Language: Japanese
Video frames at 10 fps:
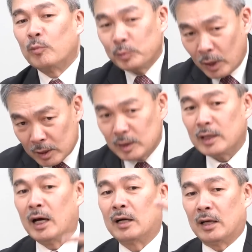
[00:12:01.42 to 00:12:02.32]
う、二人
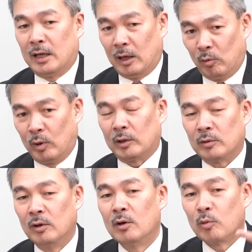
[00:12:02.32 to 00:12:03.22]
で何かやろうやと。は
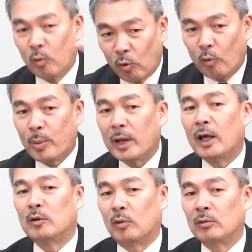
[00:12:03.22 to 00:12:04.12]
い
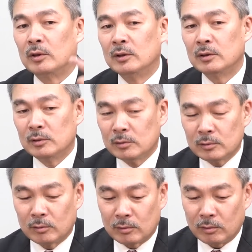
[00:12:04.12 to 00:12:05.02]
コオペレート。っていう
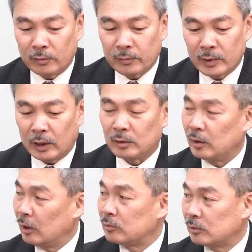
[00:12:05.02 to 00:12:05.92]
ことをこうやっ
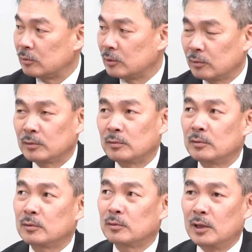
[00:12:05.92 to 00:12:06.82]
ていくと。で、そうす
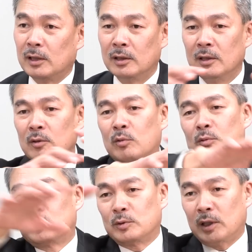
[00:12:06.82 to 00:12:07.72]
ることで、
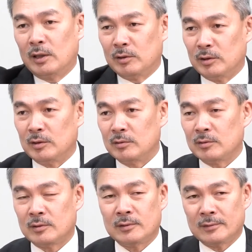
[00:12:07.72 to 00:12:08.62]
この
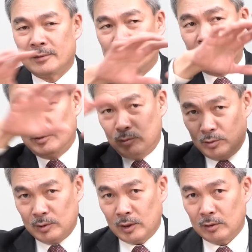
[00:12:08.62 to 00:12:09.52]
ソサイティ、人
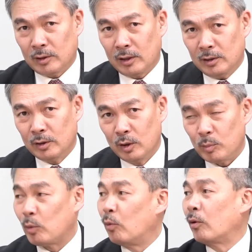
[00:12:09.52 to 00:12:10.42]
類全体に
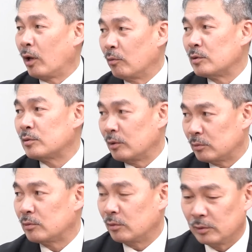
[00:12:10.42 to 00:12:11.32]
ま貢献をして
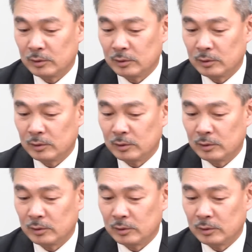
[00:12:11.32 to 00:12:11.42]
いくと。う